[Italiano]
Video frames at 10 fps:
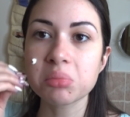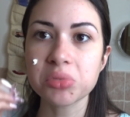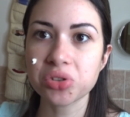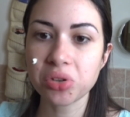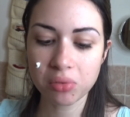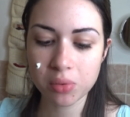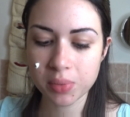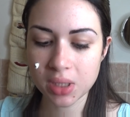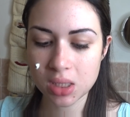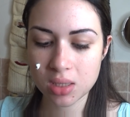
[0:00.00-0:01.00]
mi ci trovo
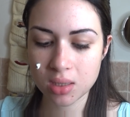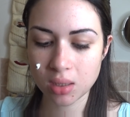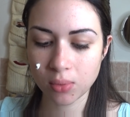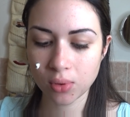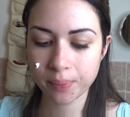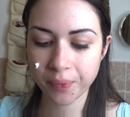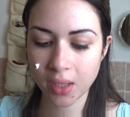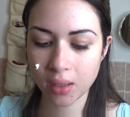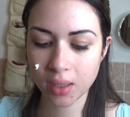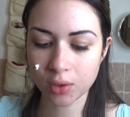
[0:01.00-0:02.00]
benissimo,
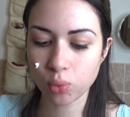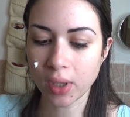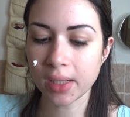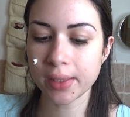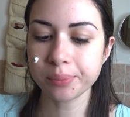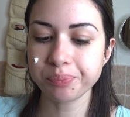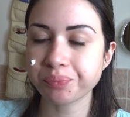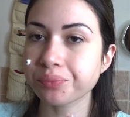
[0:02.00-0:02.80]
è naturale.